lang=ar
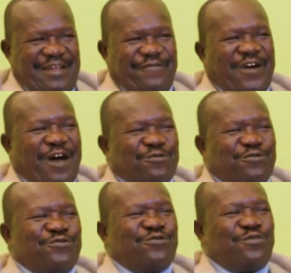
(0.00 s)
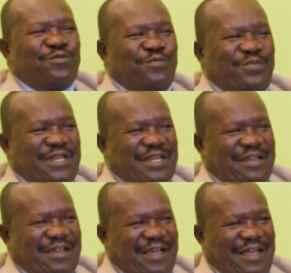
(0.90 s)
فارجو
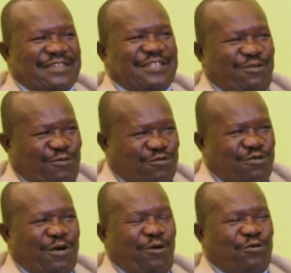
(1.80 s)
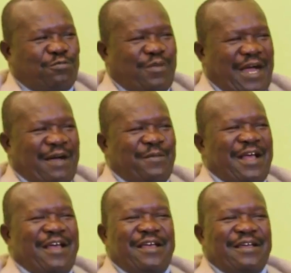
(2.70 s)
من هذه الحكومه حكومه محام
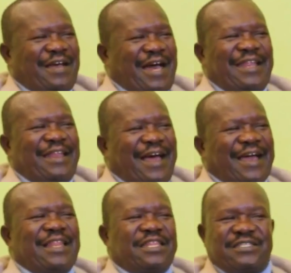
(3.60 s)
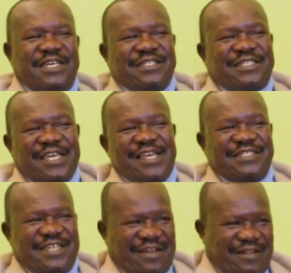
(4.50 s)
على الاقل تسجل
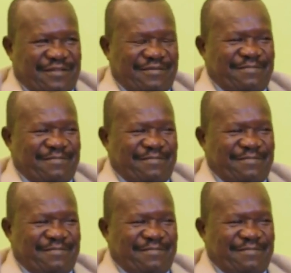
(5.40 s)
زيارات